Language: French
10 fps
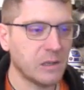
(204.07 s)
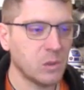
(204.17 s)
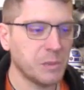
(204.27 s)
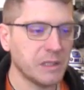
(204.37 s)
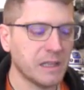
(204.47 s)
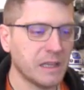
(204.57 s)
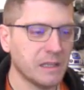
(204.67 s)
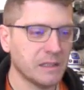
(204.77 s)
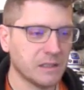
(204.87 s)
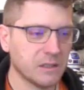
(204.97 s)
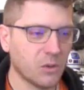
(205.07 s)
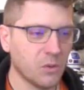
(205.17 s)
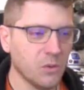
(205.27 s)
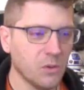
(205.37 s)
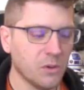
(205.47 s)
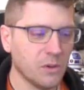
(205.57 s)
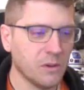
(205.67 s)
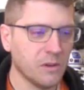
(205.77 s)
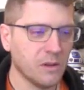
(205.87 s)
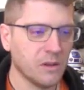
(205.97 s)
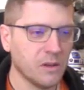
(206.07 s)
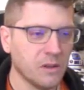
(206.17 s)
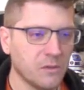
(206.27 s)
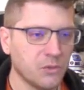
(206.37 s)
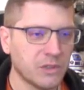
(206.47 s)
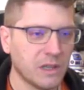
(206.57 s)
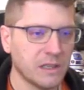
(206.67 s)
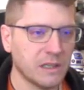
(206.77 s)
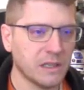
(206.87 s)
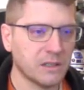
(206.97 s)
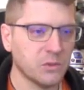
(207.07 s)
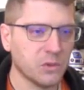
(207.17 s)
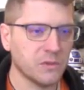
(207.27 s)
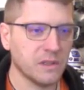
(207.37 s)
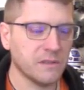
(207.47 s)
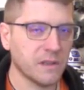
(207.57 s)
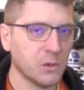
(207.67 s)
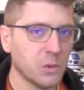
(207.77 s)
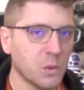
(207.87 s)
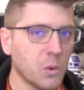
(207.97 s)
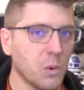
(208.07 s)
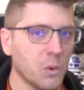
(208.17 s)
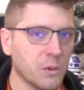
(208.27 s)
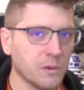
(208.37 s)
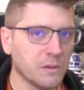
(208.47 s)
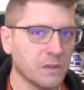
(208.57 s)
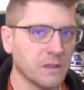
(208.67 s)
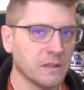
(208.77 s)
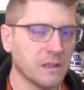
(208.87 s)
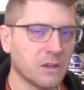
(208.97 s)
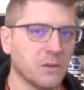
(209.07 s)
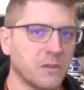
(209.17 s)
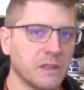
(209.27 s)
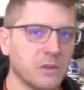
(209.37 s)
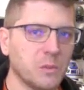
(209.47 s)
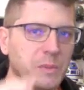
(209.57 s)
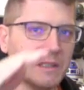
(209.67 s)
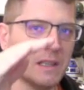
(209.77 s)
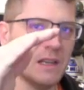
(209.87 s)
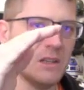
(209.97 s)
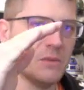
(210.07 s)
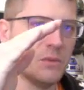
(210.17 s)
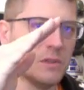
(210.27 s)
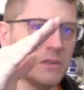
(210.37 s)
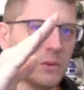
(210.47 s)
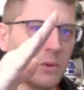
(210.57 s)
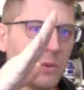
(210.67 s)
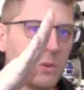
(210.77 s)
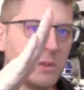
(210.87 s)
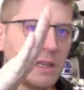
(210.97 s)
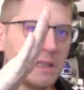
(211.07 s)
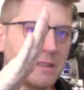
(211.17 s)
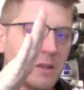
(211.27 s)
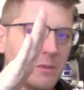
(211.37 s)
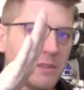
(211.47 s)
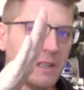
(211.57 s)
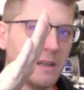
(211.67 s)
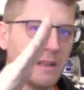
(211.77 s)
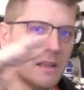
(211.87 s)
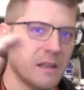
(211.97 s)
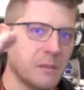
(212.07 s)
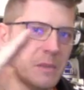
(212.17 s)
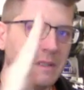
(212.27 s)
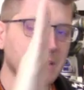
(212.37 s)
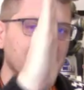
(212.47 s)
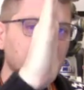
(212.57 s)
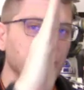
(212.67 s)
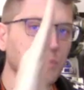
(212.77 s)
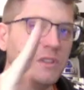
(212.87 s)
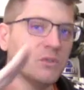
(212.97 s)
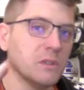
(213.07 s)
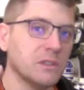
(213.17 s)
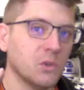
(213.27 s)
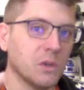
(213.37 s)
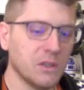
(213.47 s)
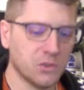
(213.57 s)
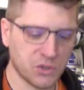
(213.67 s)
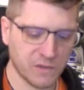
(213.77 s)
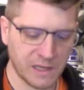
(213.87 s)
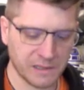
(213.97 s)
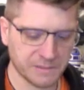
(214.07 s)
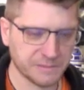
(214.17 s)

le pétale qui est en haut, vous allez l'incurver vers le haut. cest fait, le pétale, il faut qu'il se redresse comme ça. Parce qu'il s'appuie sur les oreilles du cheval.